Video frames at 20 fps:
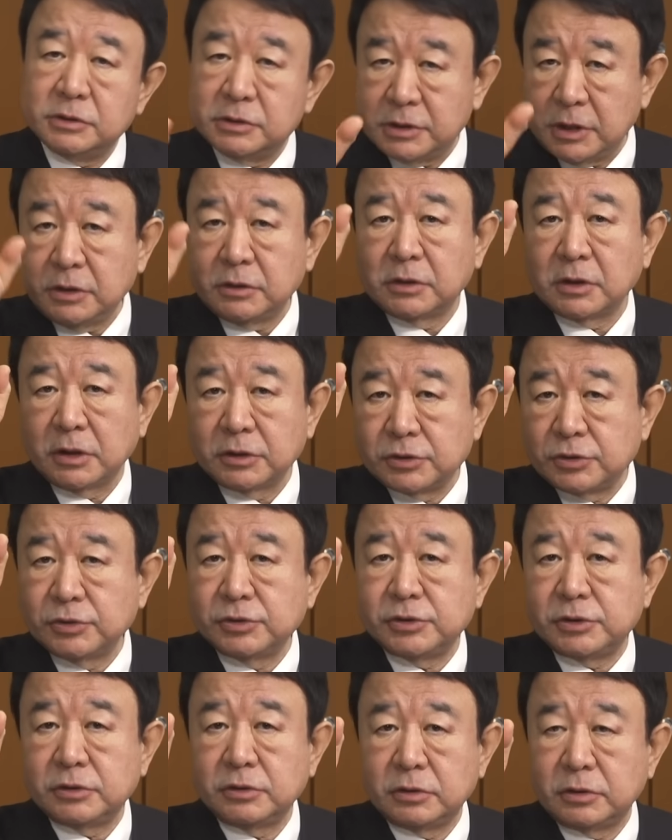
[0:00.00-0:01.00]
センター中
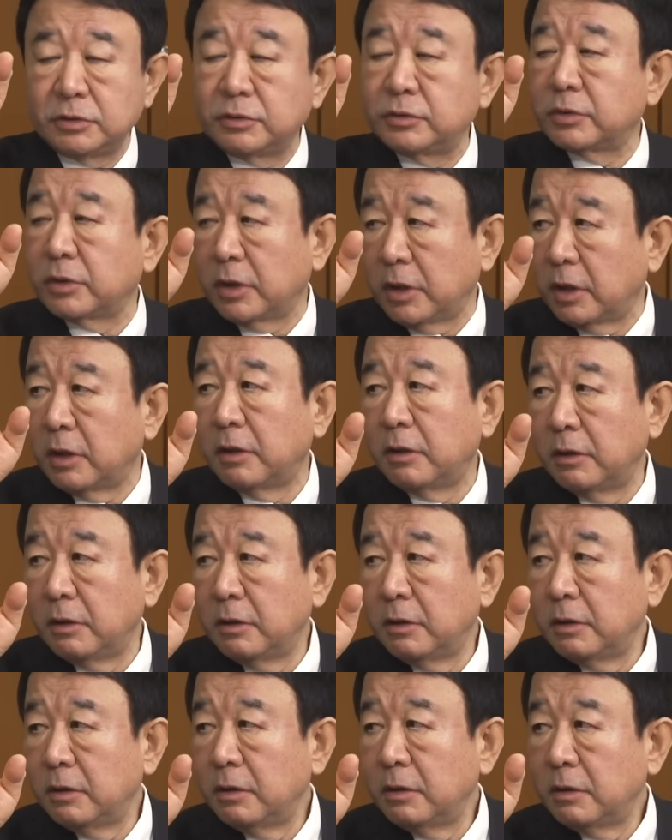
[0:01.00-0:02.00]
心っていうのが
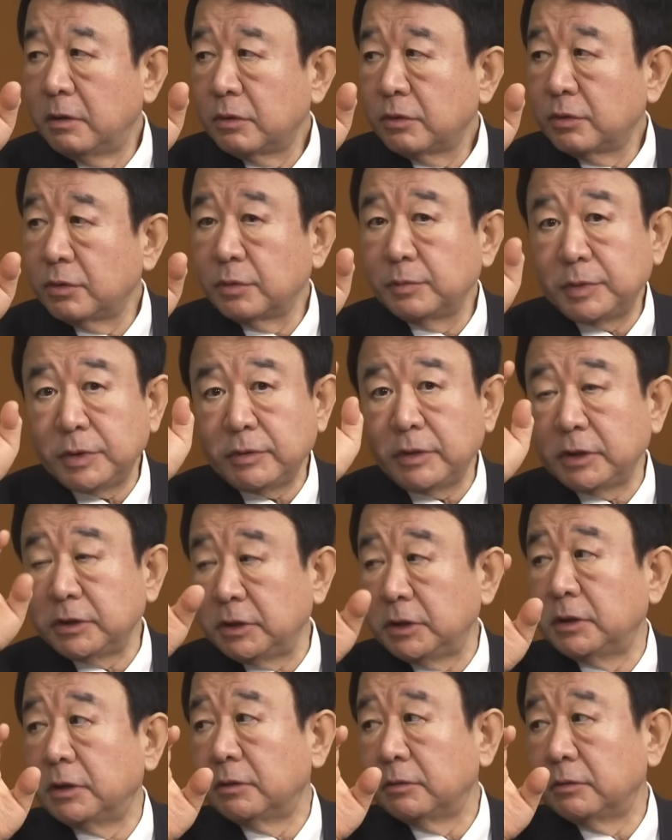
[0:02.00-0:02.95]
この ビーワイディー な